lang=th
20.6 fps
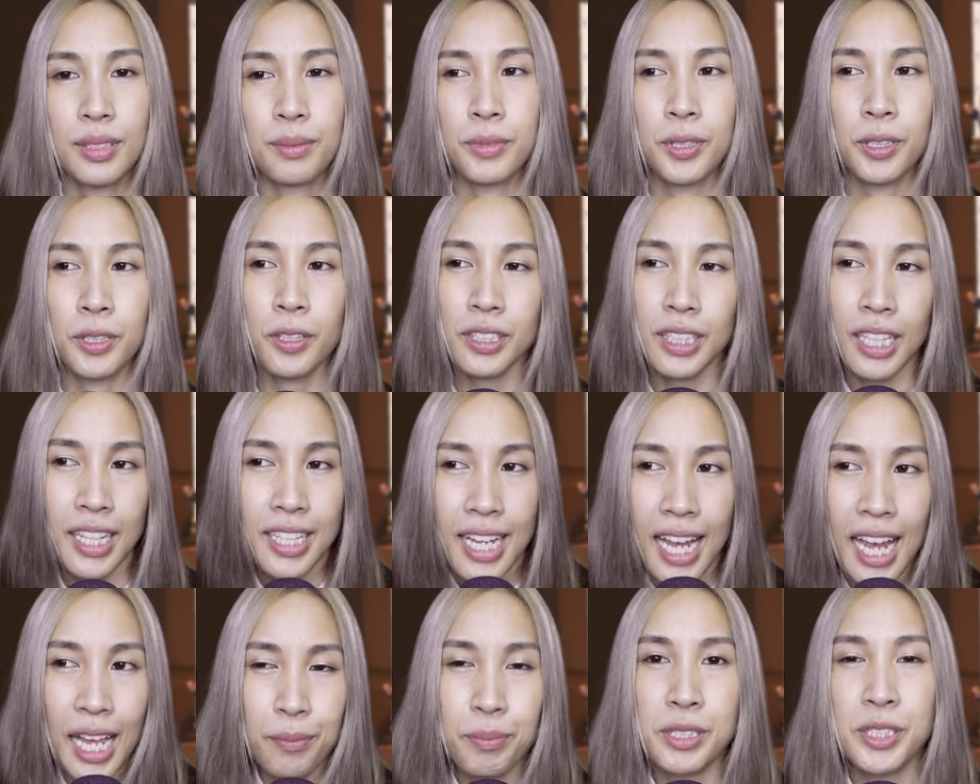มันก็ทะ
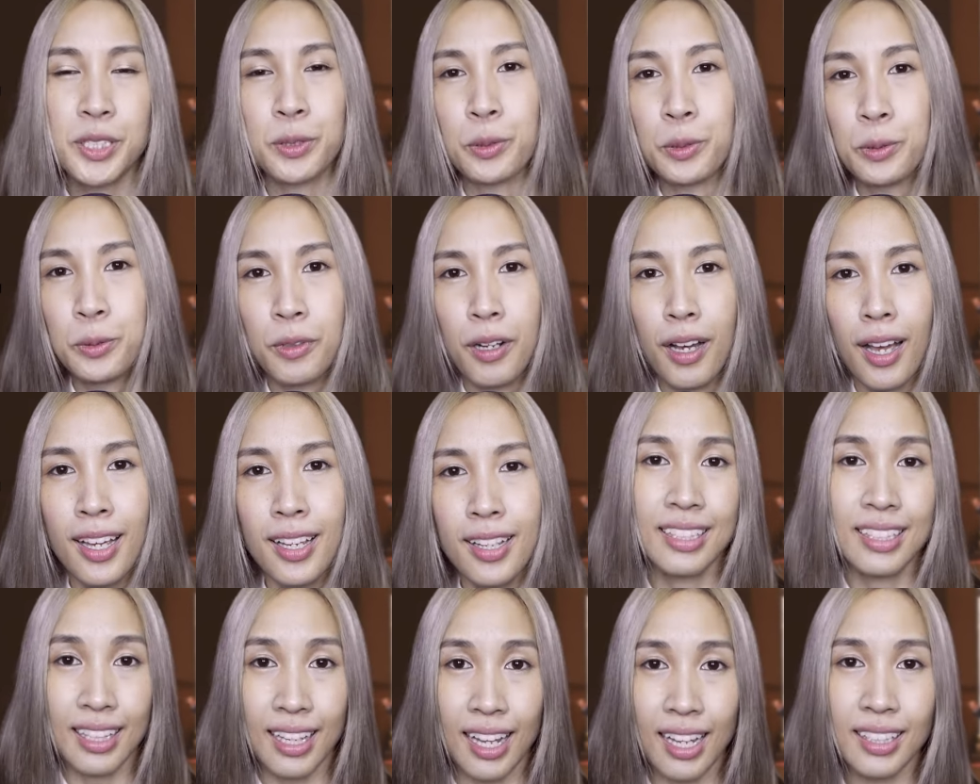ยานไปสู่หัว
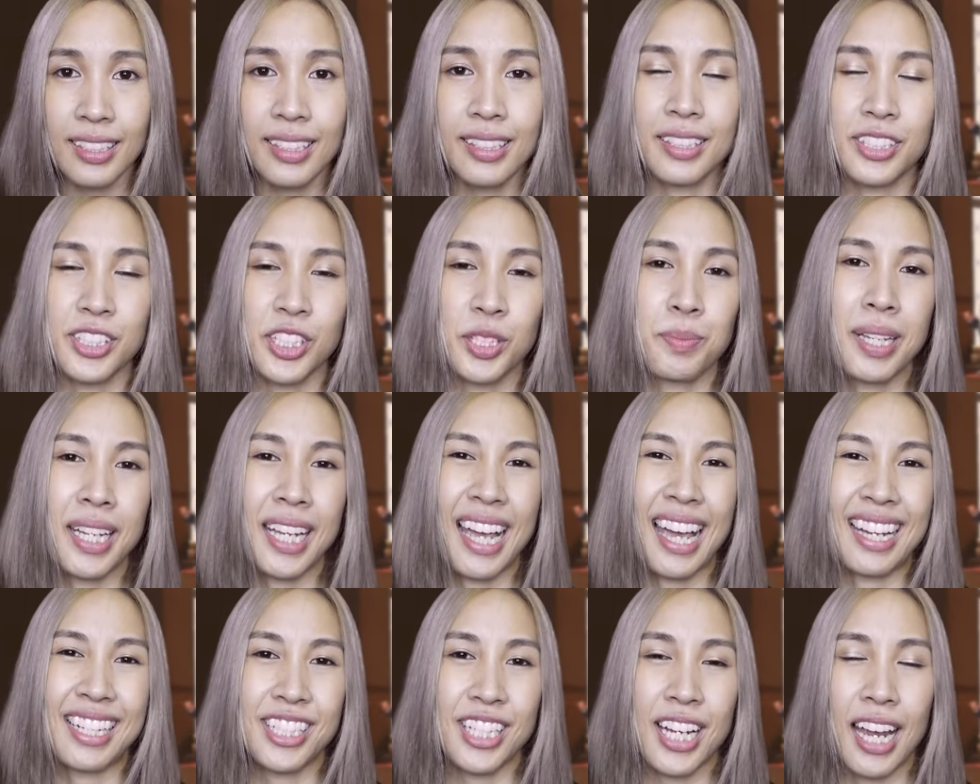ลักษณ์หนึ่งจึงมี
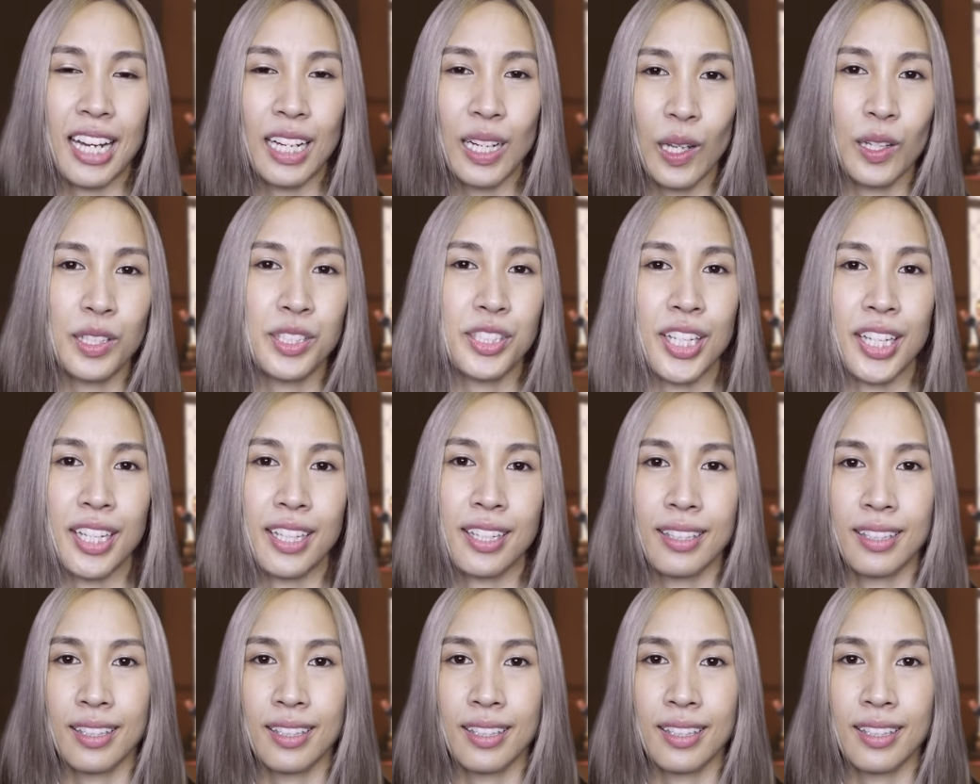การใช้ลอจิก